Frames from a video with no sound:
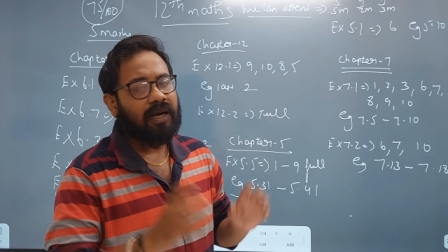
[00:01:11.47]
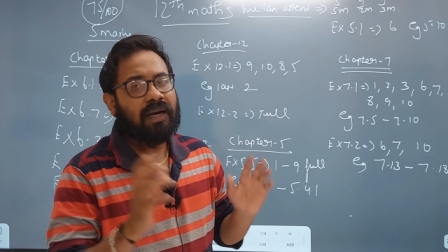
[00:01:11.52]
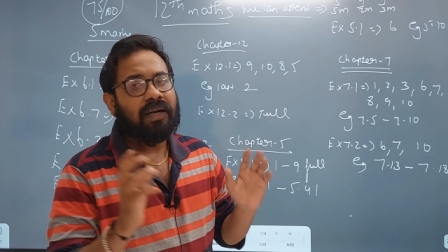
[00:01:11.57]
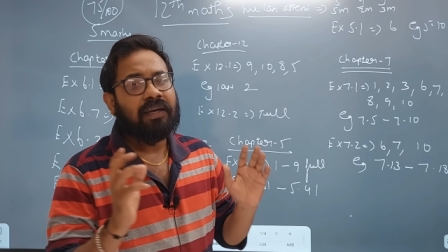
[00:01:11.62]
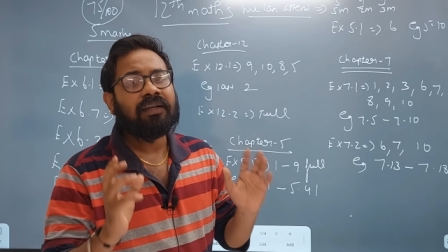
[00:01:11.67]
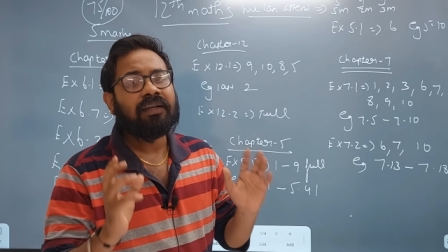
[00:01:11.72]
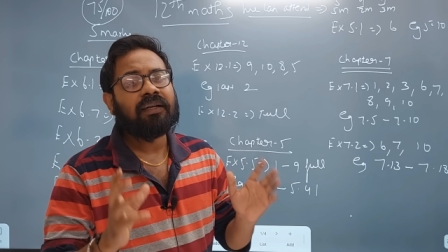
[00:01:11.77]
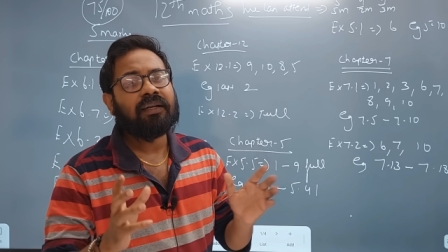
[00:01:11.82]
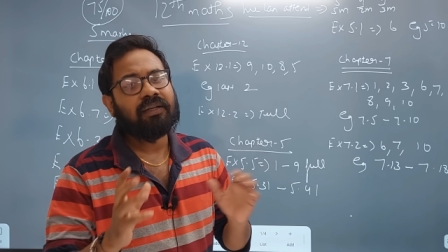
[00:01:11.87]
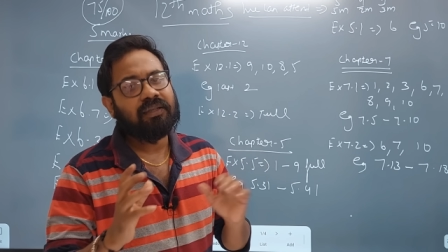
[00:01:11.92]

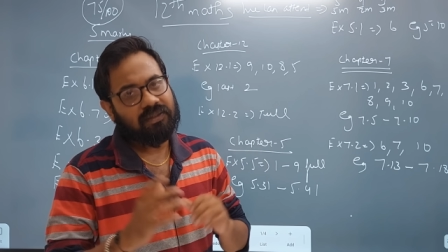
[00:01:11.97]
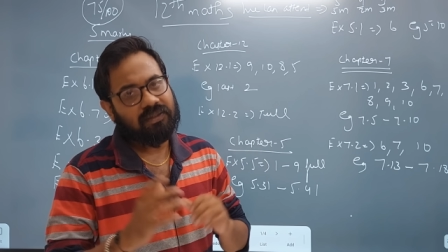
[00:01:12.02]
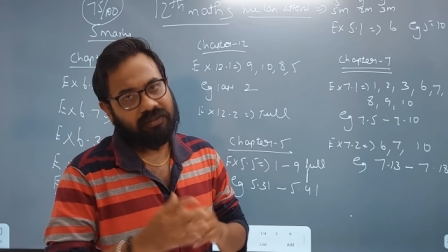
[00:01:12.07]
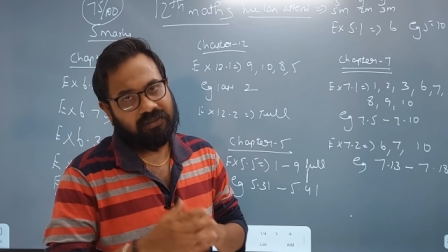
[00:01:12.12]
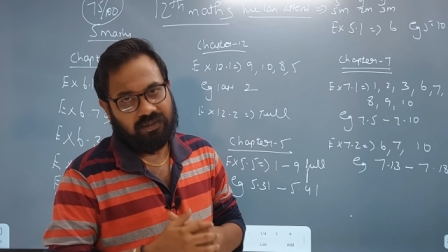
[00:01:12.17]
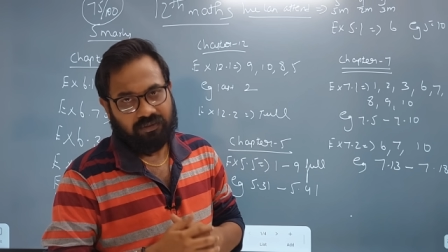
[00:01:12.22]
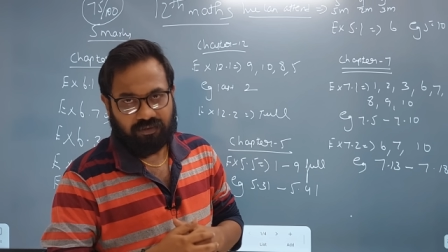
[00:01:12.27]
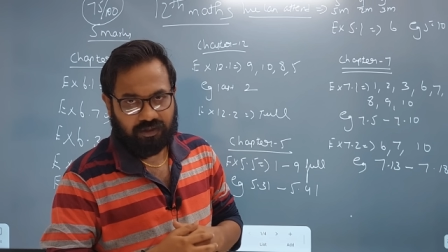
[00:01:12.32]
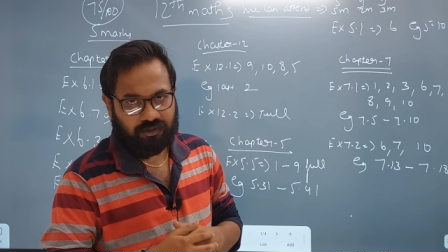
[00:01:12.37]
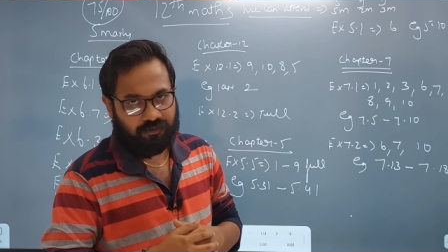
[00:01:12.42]
ஹண்ட்ரடுக்கு
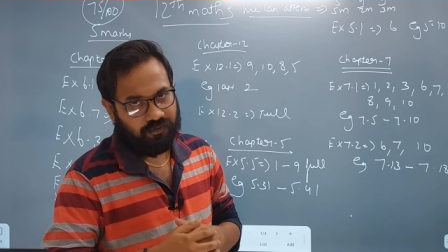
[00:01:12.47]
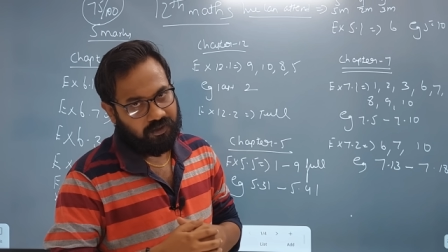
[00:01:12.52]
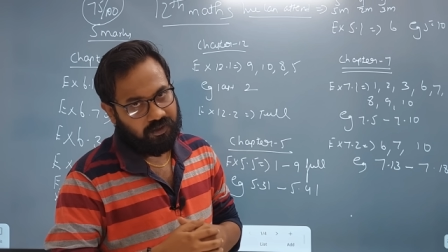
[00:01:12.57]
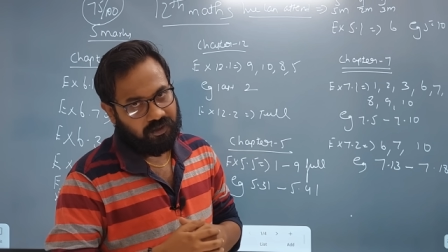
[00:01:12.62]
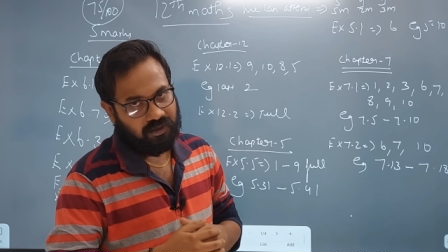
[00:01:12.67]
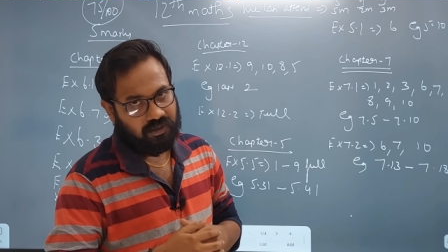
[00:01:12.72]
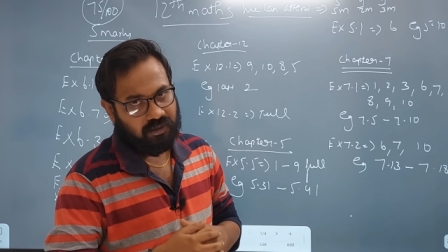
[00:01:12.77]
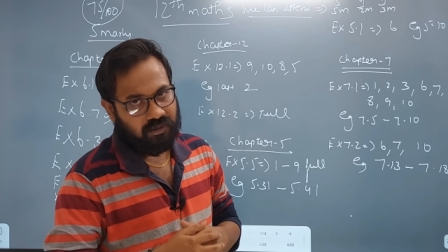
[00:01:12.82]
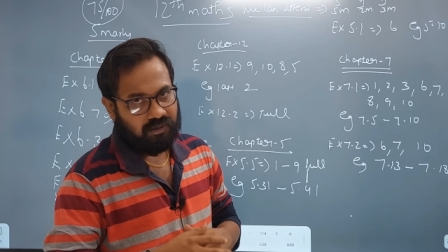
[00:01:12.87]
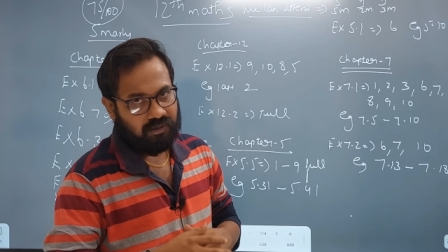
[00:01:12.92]
செவன்ட்டி ஃபைவ்
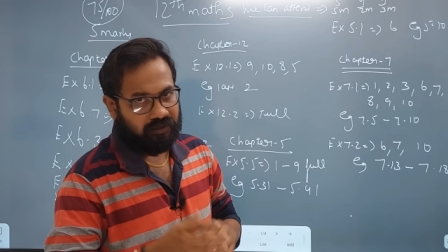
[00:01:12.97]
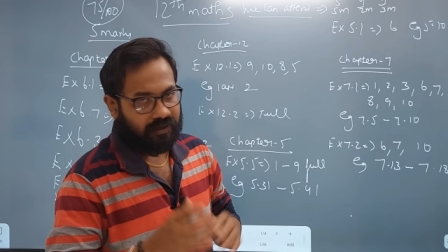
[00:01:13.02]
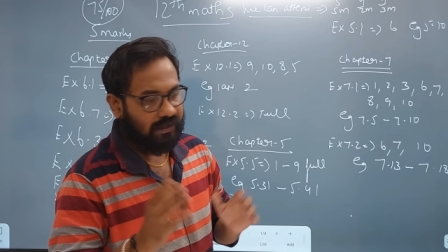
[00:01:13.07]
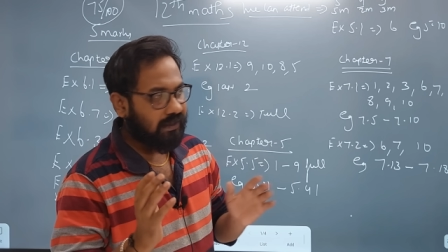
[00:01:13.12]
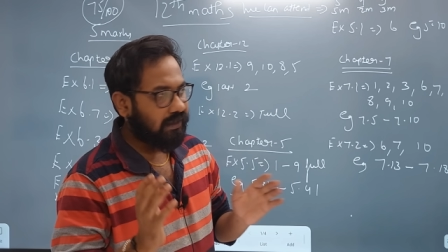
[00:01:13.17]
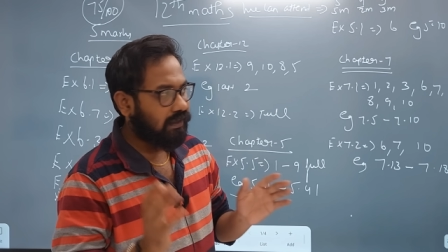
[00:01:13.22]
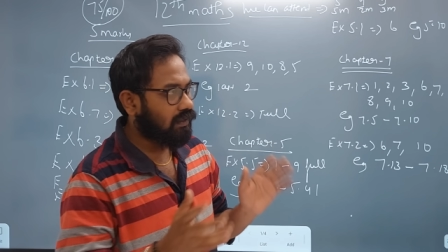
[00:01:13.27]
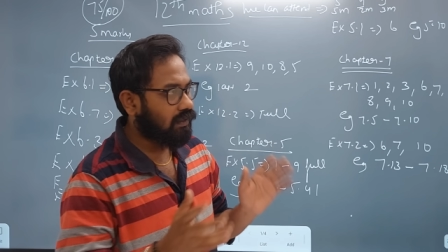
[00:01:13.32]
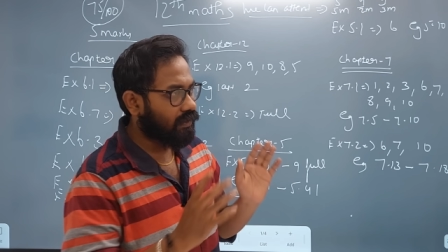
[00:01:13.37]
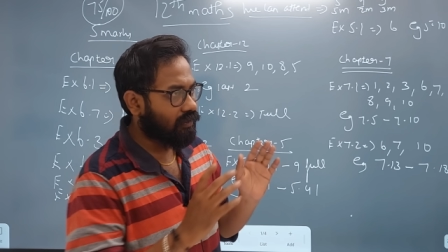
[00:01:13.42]
எடுக்கலாம்
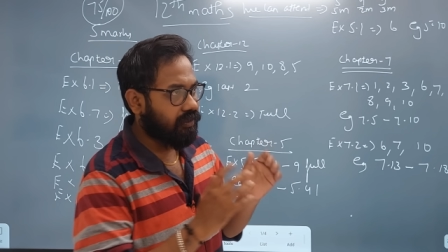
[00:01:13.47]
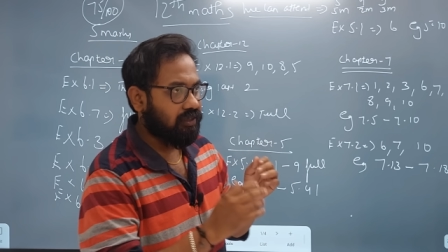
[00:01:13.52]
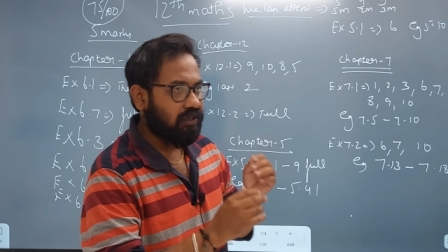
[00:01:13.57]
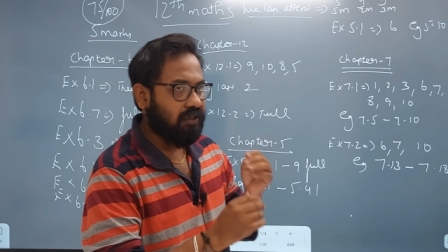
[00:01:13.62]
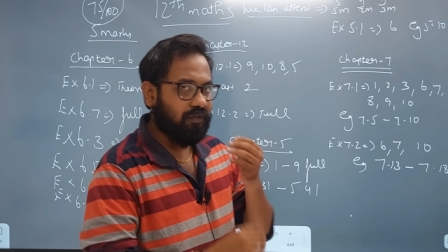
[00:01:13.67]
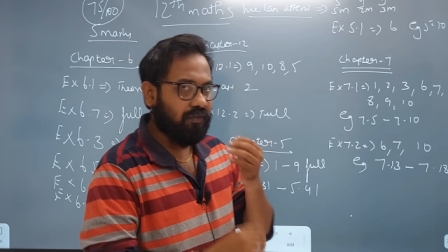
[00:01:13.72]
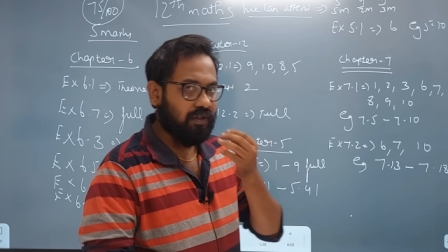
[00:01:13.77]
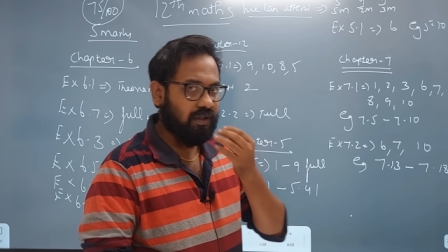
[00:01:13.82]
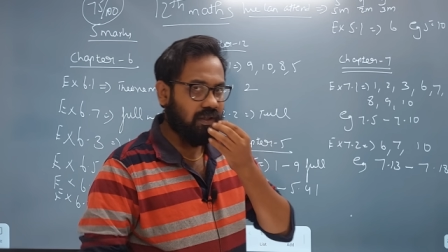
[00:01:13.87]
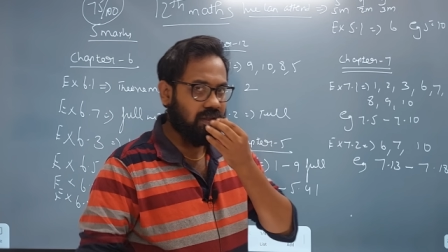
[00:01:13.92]
நைன்ட்டிக்கு
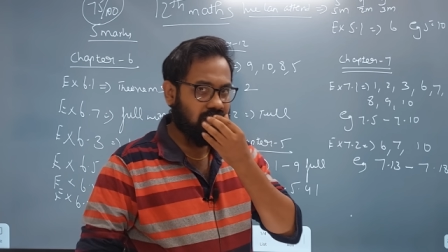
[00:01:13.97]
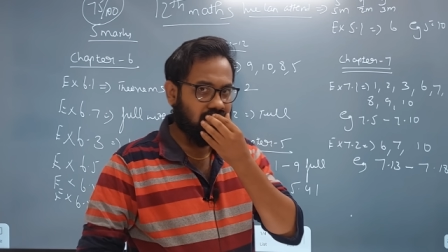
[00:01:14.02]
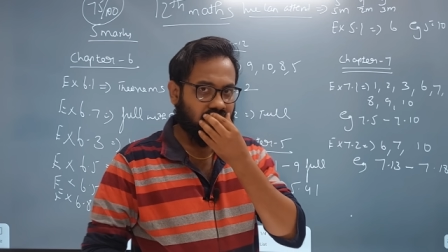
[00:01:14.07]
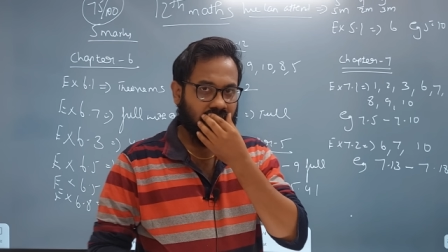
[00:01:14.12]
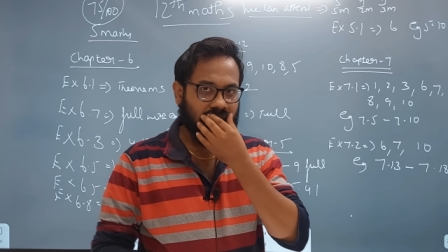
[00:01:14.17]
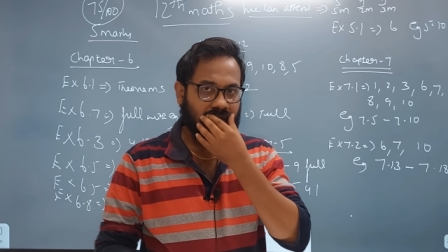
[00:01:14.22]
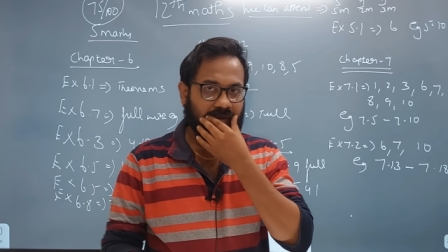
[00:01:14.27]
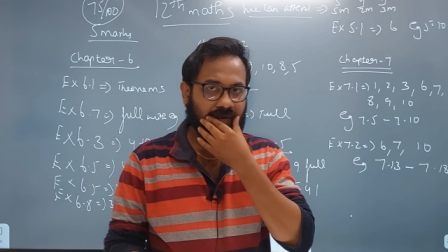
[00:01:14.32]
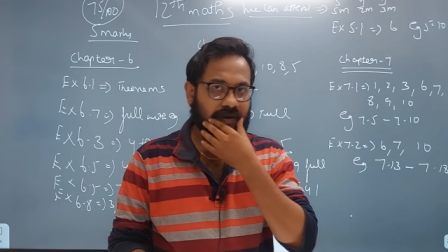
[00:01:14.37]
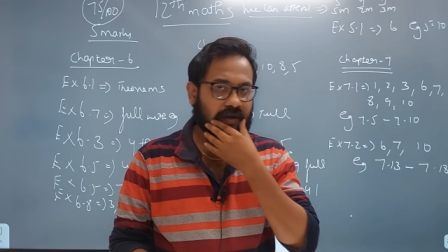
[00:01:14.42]
சிக்ஸ்டி ஃபைவ் எடுக்கலாம்
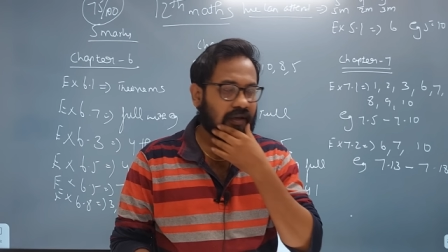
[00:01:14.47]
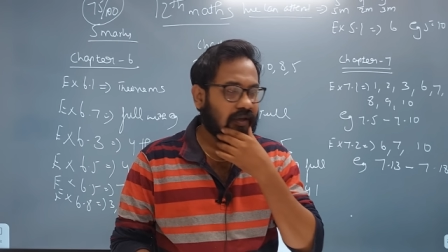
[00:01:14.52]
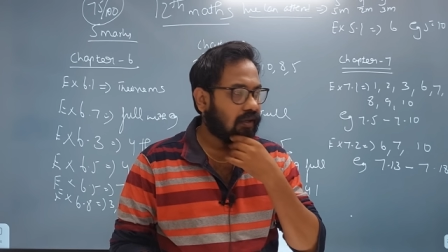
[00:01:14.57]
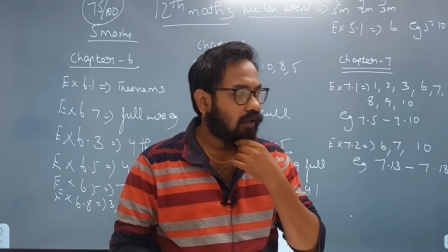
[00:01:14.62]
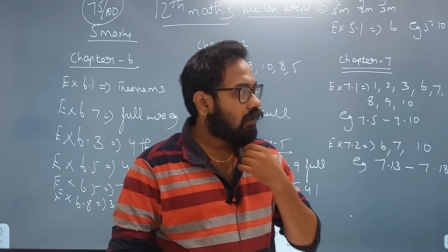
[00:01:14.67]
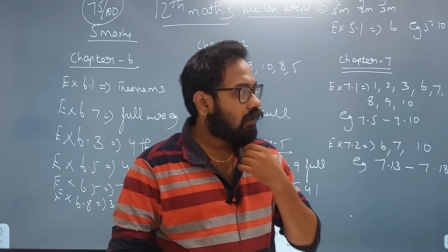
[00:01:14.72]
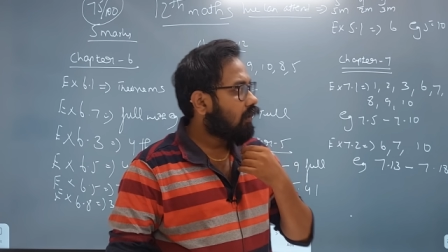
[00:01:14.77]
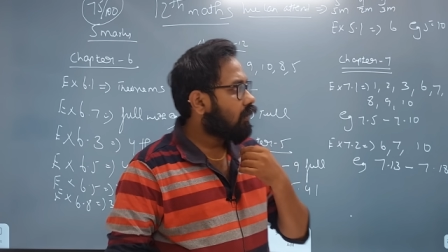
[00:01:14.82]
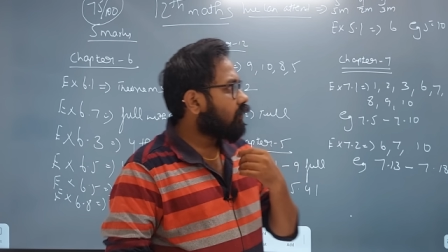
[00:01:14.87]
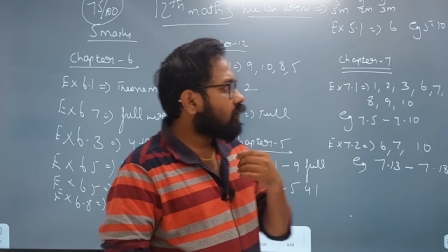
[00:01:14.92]
ஓகேவா
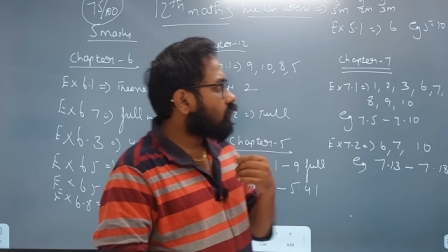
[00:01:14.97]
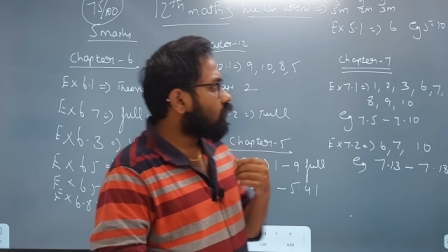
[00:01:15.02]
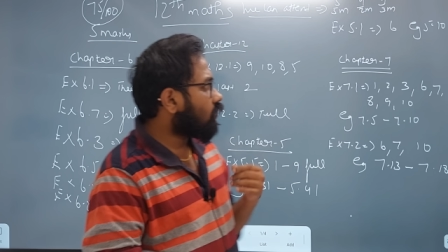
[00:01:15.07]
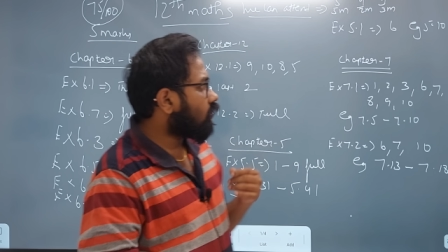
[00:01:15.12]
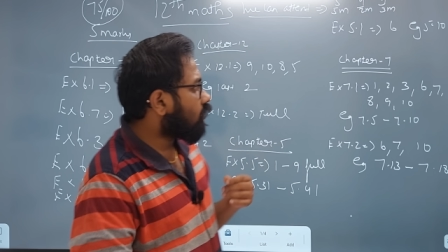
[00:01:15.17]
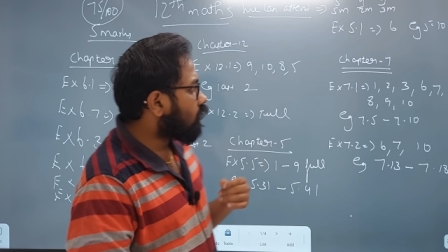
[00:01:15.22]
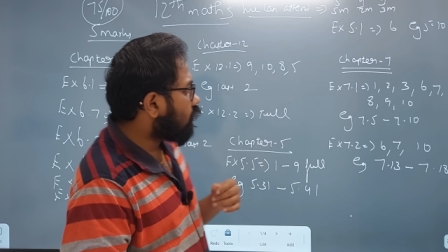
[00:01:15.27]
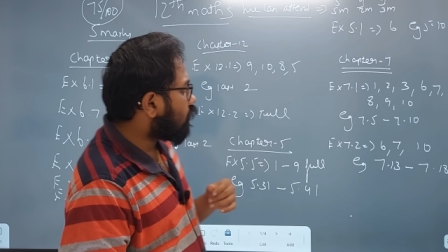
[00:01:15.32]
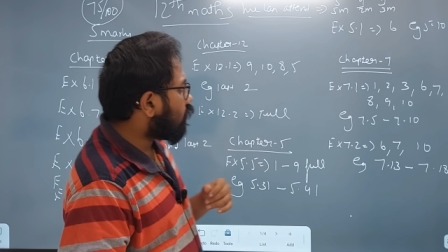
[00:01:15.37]
ஸோ